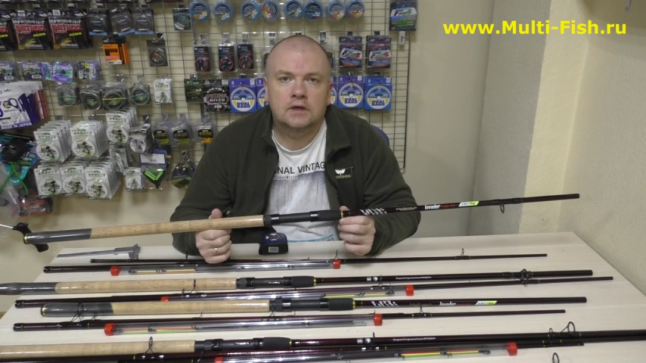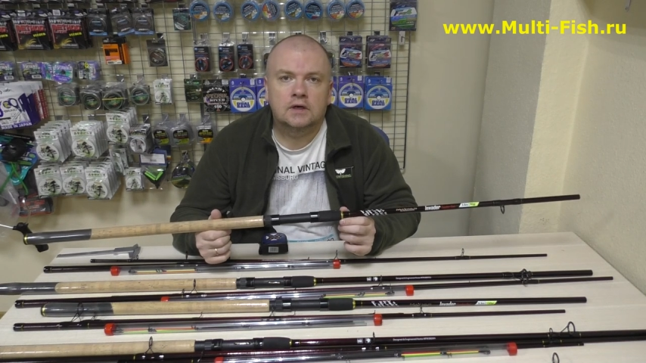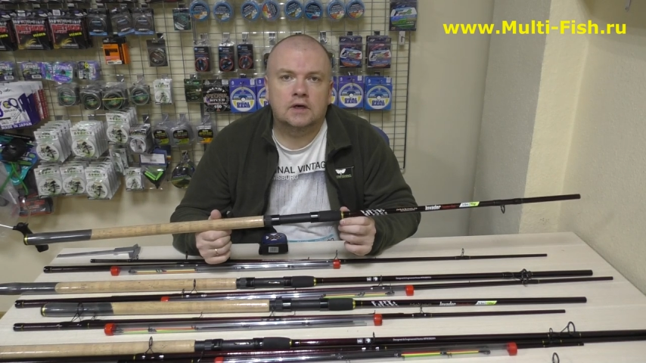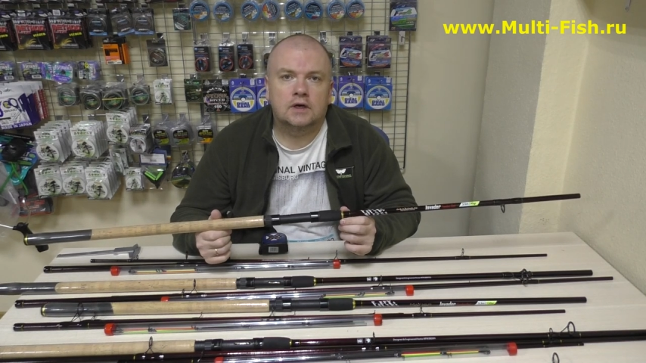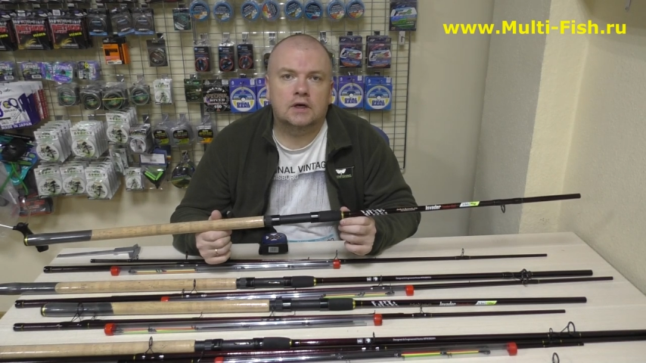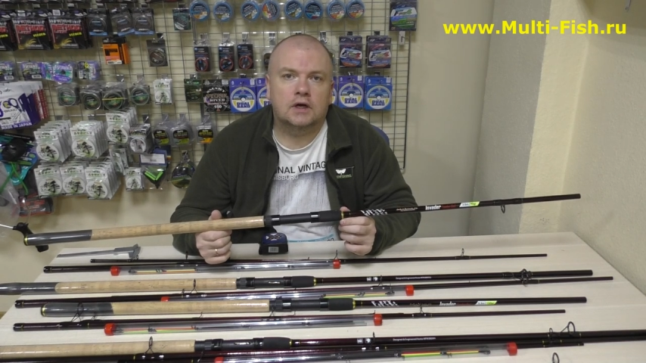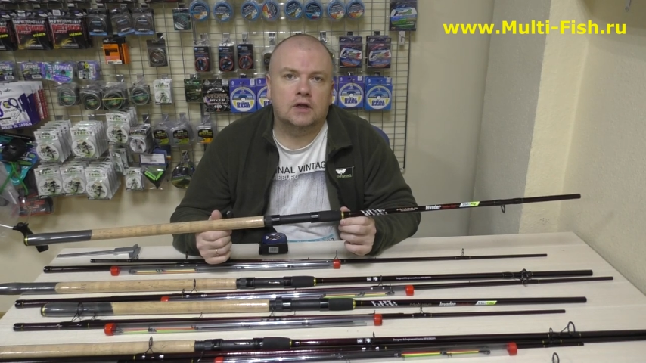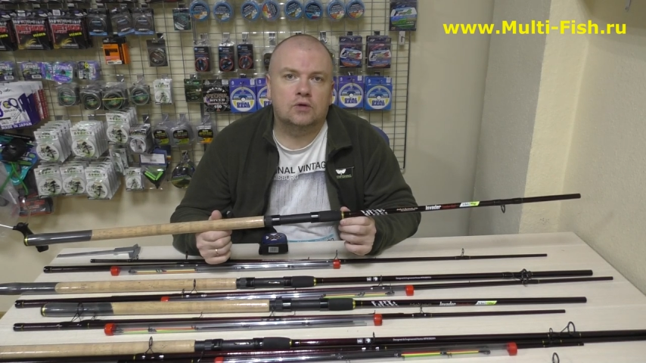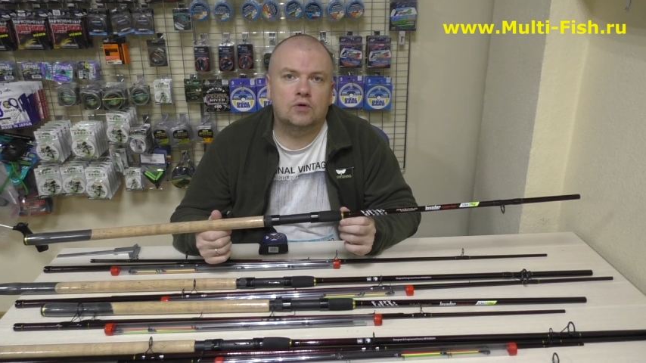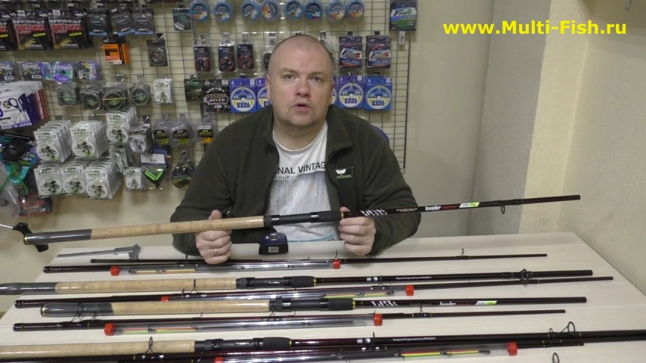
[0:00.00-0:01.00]
э,
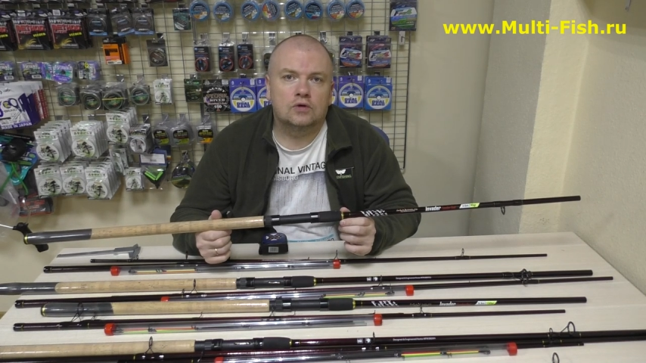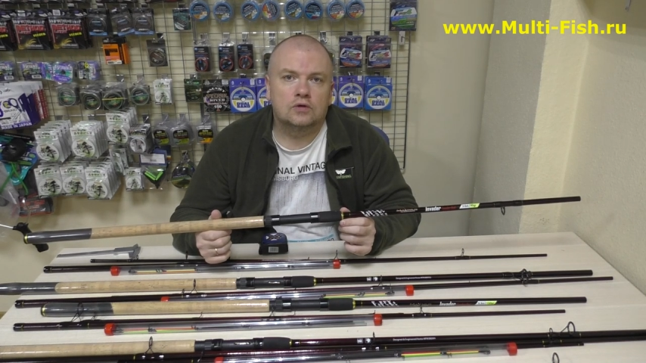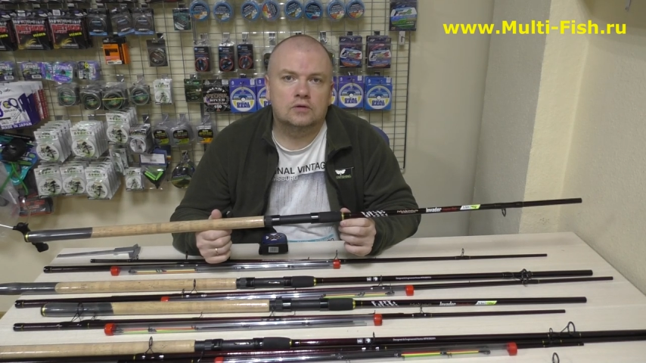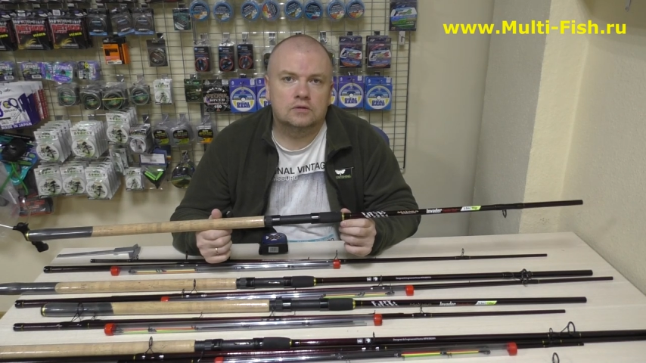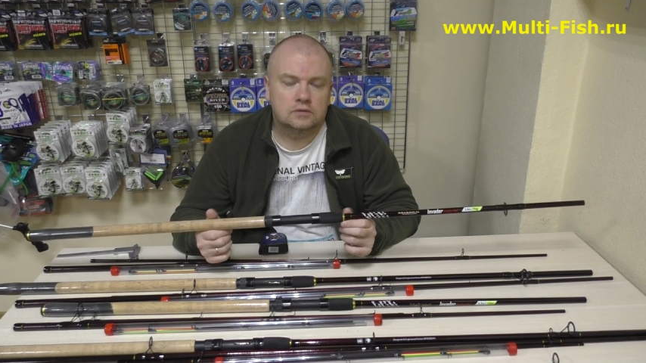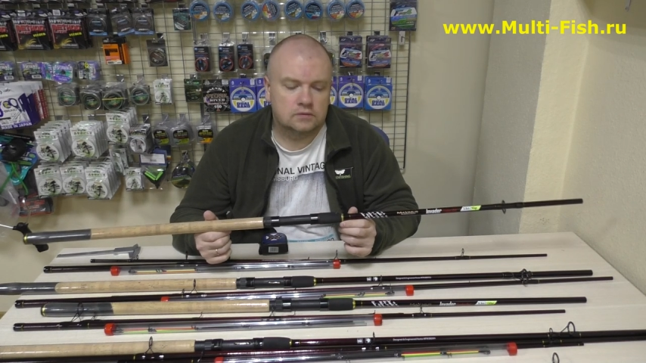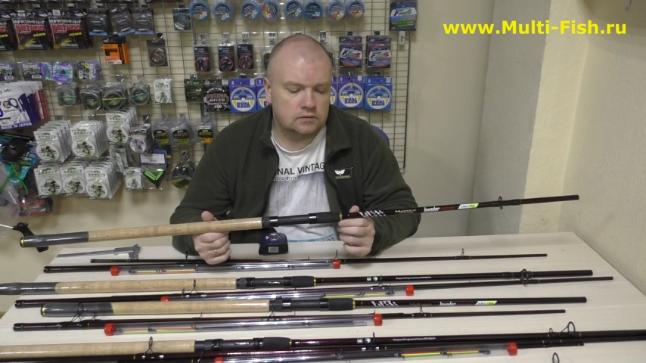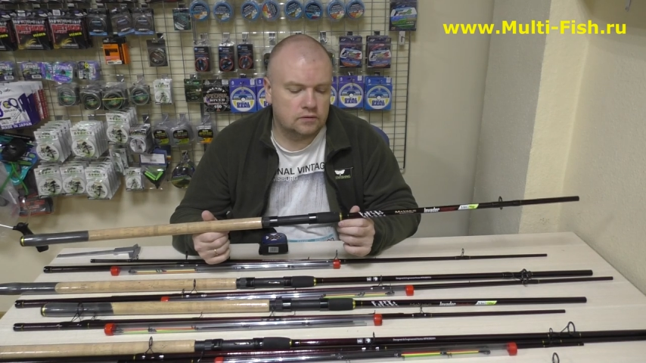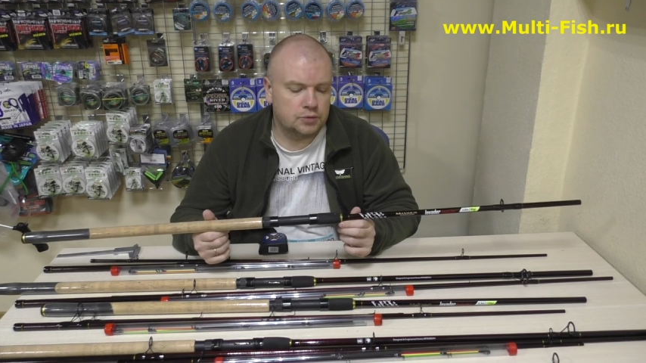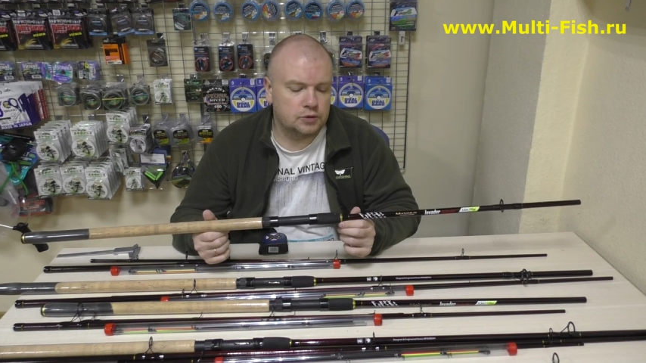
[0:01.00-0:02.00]
которую,
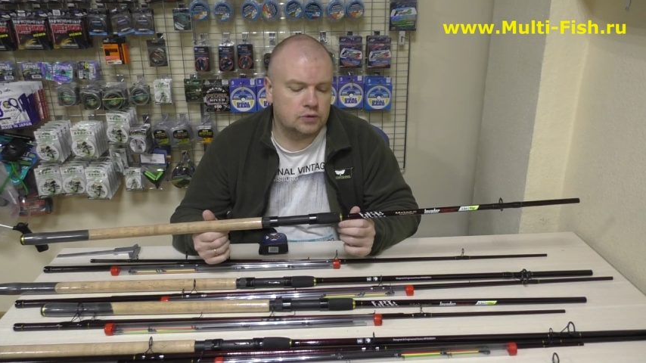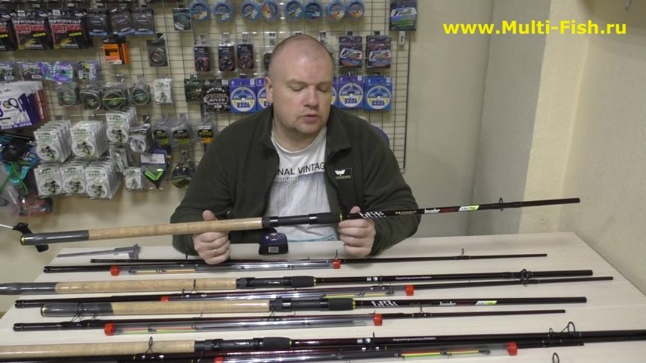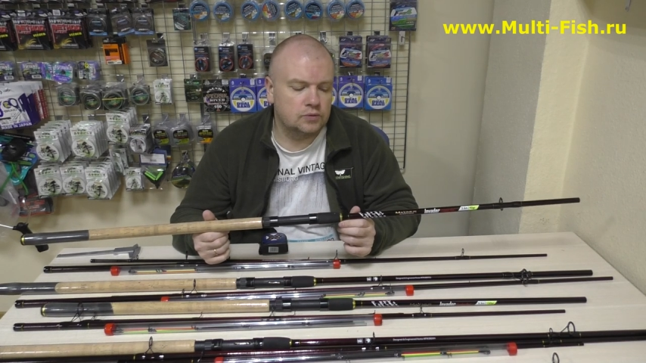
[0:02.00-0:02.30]
в общем-то,